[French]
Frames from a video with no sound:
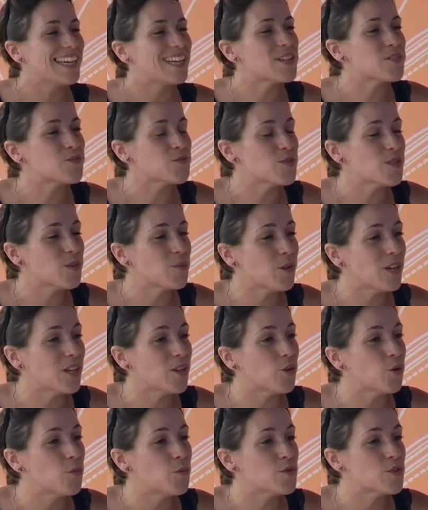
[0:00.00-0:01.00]
Quels sont justement les
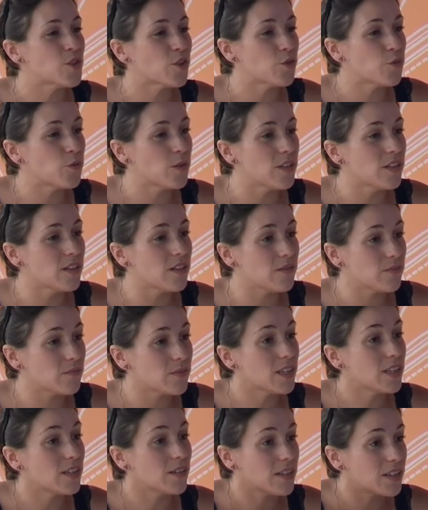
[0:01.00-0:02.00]
groupes aujourd'hui
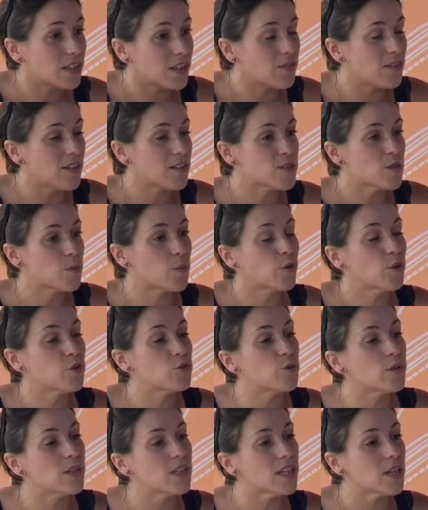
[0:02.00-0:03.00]
qui viennent se
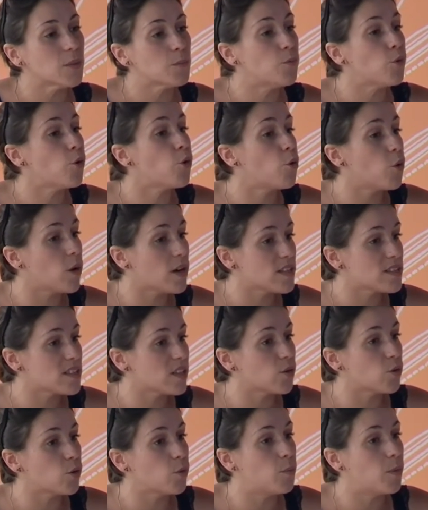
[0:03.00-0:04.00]
produire et pourquoi ces
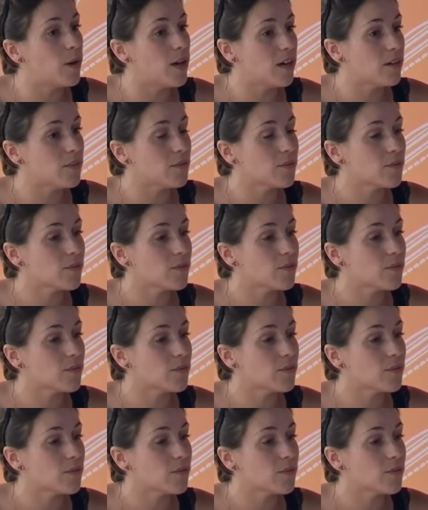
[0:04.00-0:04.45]
groupes-là